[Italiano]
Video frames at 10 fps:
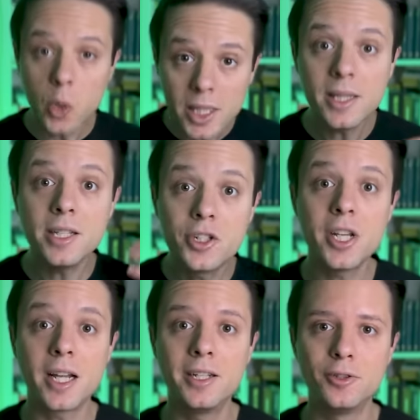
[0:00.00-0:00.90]

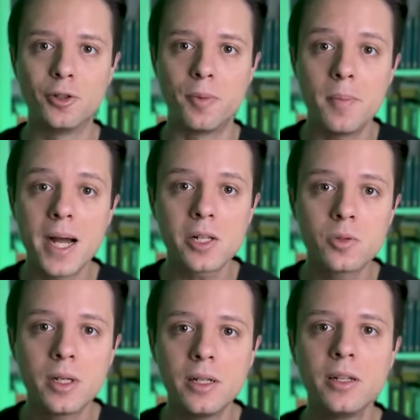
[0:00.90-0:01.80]
15 anni dopo
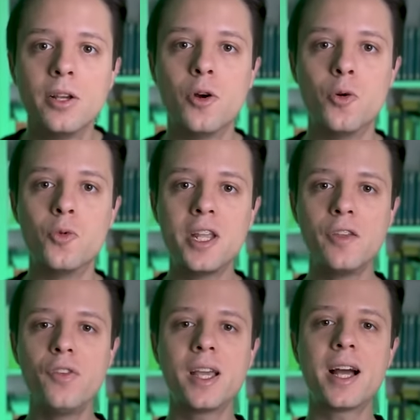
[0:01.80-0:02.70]
Maxwell
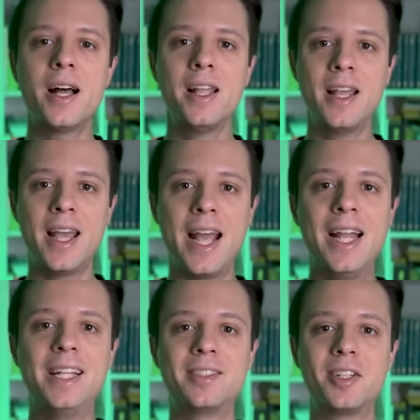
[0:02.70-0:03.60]
unifica
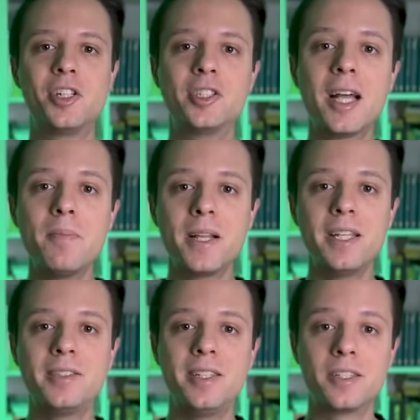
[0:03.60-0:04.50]
elettricità
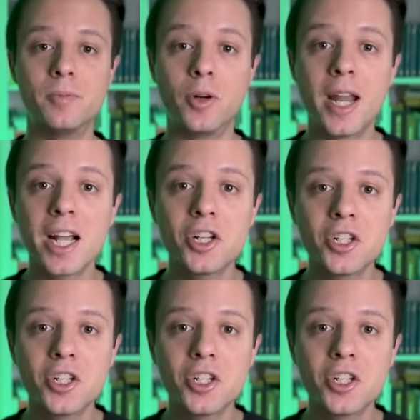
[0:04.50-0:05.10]
e magnetismo,